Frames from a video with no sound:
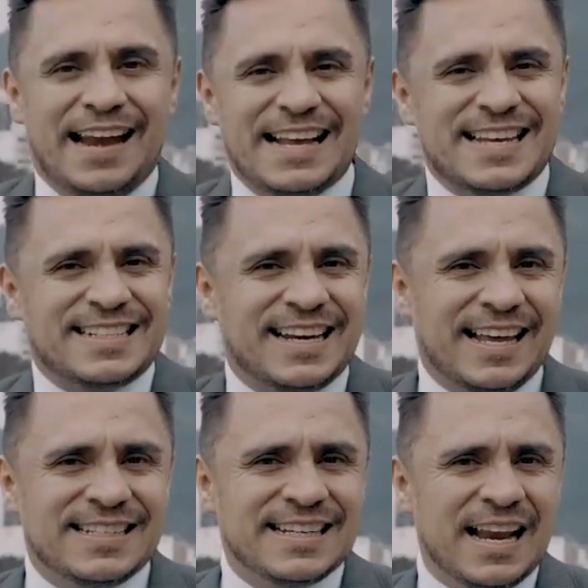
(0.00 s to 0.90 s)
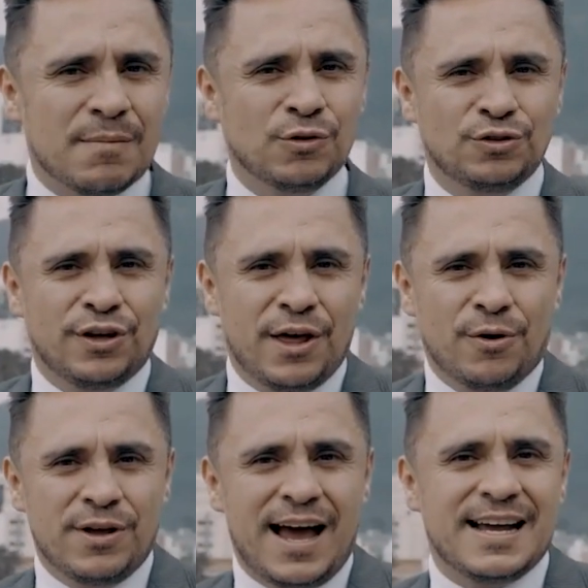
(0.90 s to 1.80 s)
Las exigencias en el mundo de
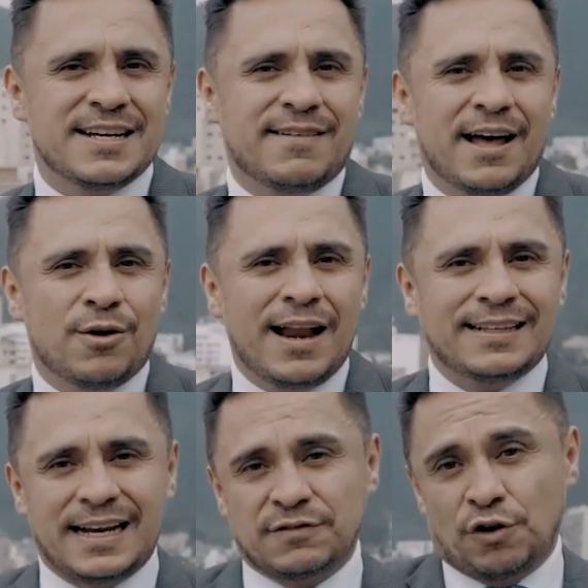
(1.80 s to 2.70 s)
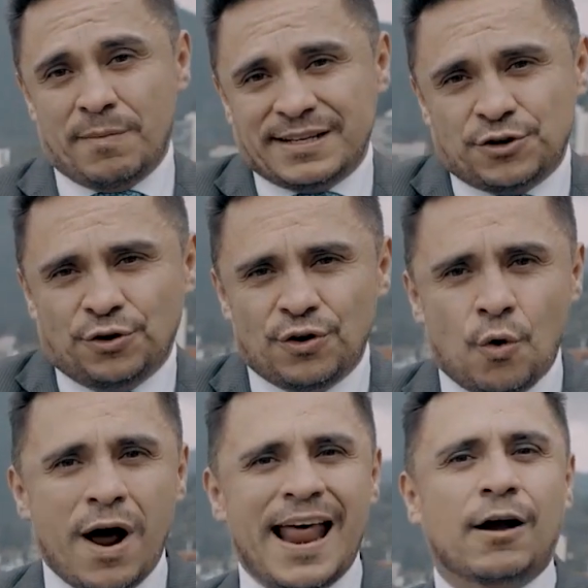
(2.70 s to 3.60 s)
hoy ha llevado a la transformación
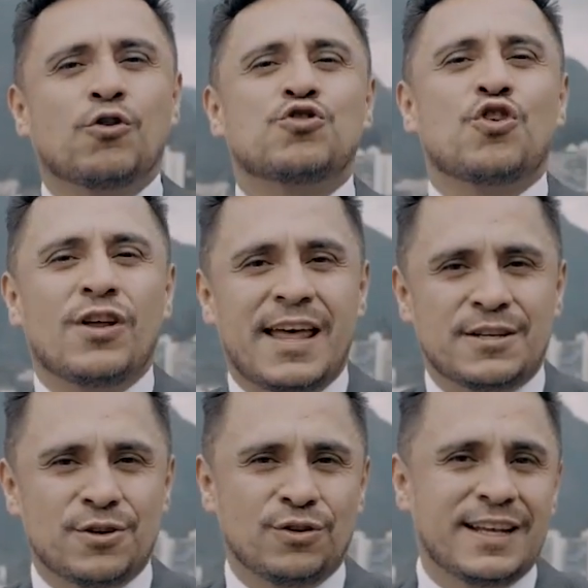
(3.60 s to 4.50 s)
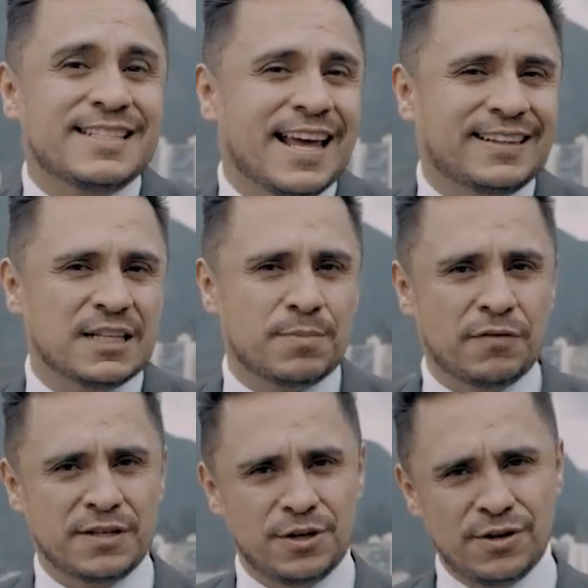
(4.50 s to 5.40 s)
o a la consolidación de ciertas
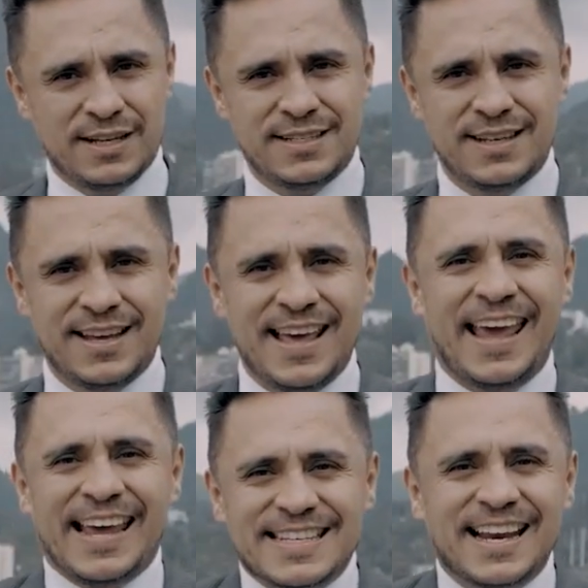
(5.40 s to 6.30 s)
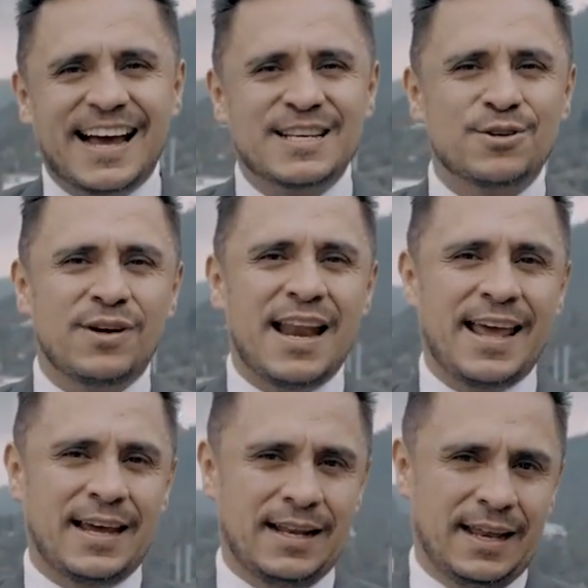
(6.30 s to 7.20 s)
profesiones. Es el caso de la
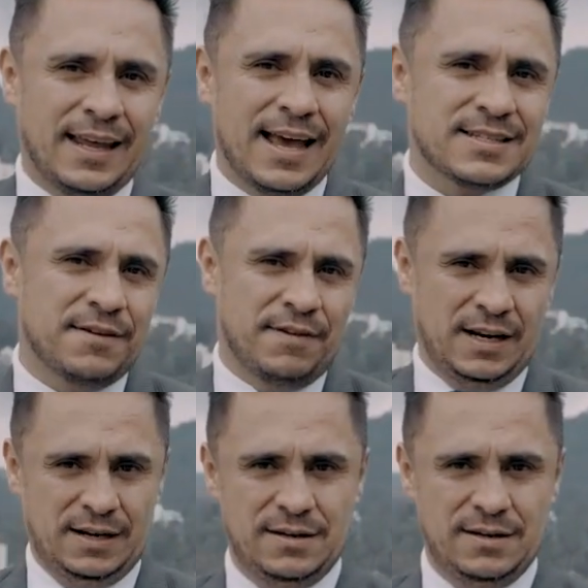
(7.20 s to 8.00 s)
ingeniería civil.